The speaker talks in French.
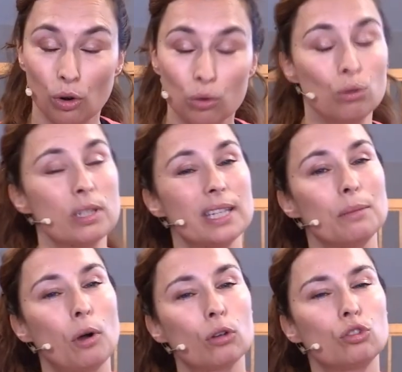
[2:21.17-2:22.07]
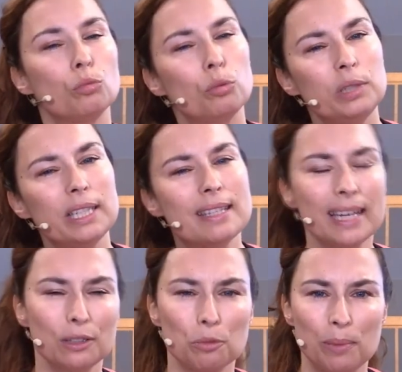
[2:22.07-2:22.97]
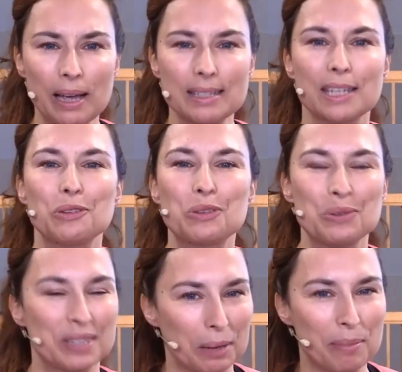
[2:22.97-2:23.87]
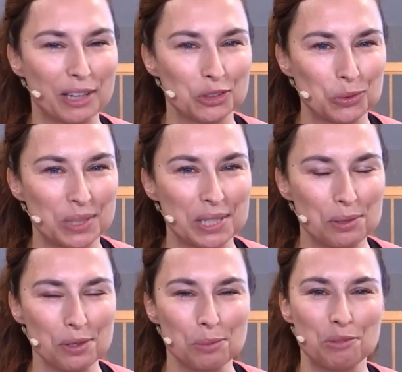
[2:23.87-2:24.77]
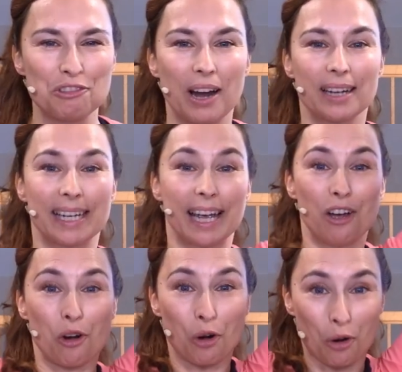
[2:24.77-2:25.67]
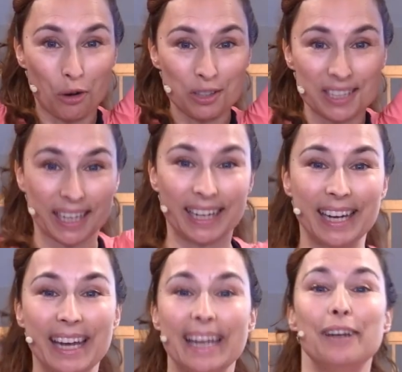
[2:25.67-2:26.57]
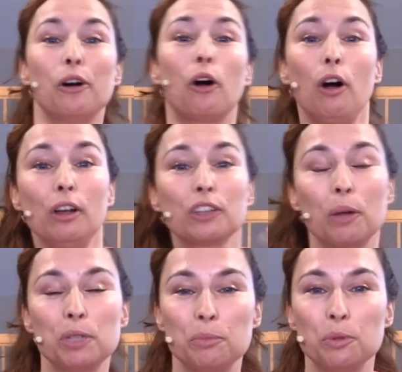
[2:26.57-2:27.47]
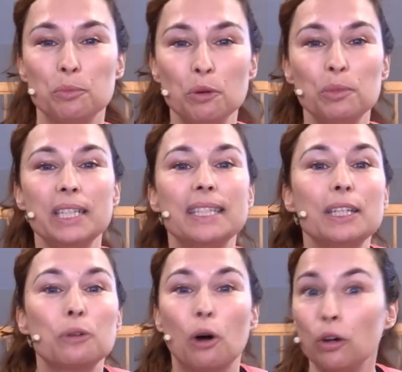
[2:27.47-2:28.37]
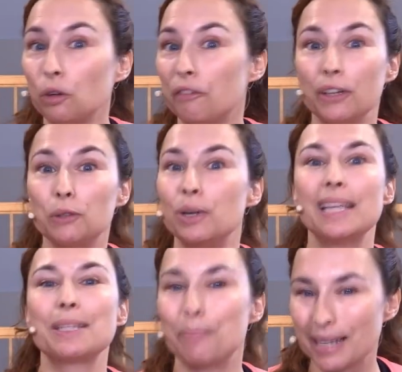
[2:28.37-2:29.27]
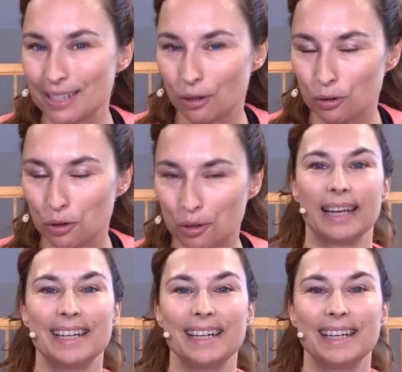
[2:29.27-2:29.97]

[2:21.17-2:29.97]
ou s'ils manquent de mobilité et de place, et ne serait pas judicieux de pouvoir les retirer et leur rendre un petit peu de mobilité, de rendre en fait de l'espace dans le corps.